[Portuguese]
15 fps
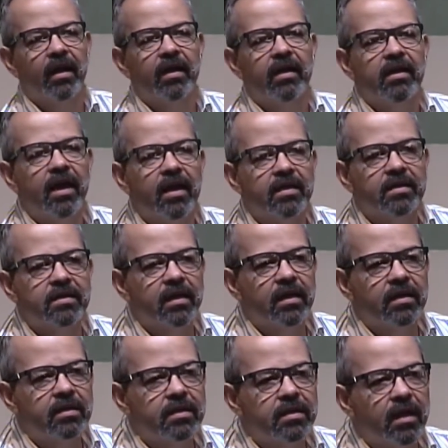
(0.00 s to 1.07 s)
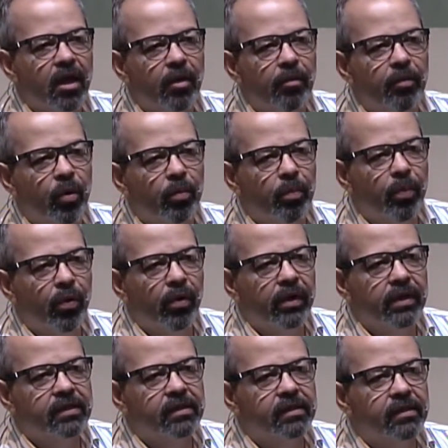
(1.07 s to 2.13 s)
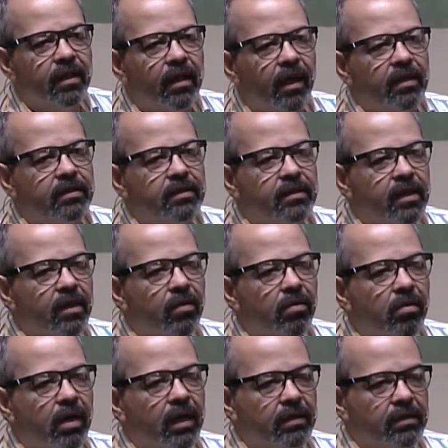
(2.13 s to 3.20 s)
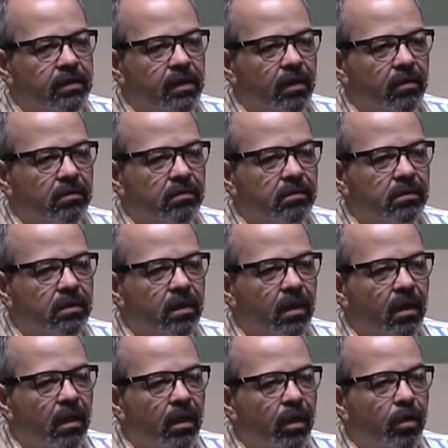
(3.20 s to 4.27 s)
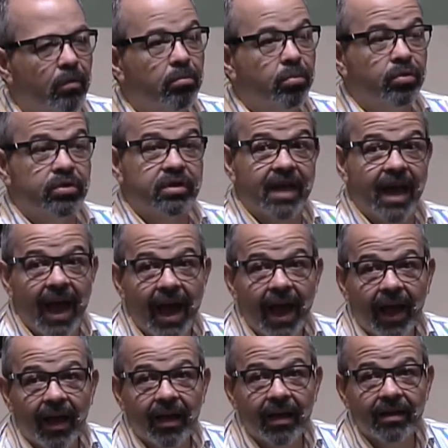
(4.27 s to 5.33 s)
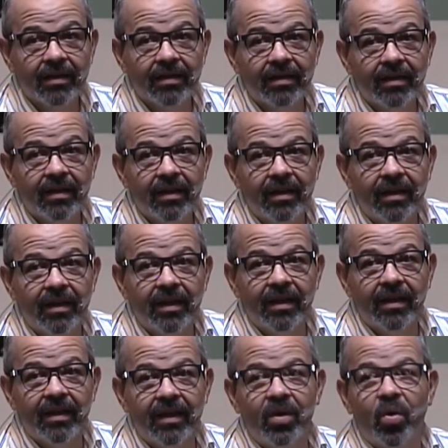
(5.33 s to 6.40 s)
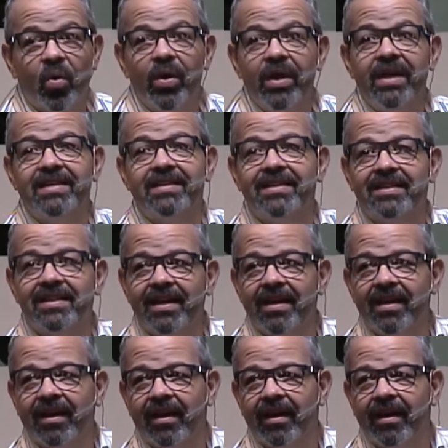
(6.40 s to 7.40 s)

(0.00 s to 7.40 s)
E Esdras propôs em seu coração buscar e conhecer